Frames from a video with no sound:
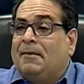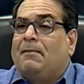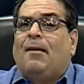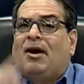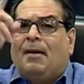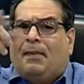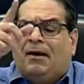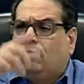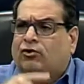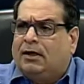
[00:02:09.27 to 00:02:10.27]
vamos a la
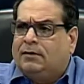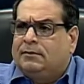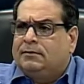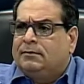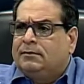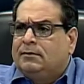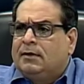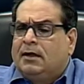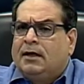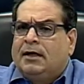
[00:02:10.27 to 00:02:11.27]
pausa.
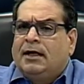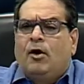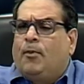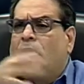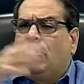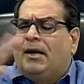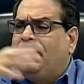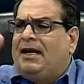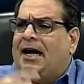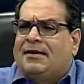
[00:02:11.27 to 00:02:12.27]
Que no puedo
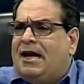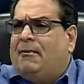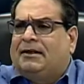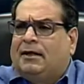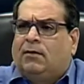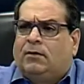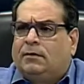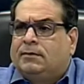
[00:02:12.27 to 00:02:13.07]
respirar, llévatelo.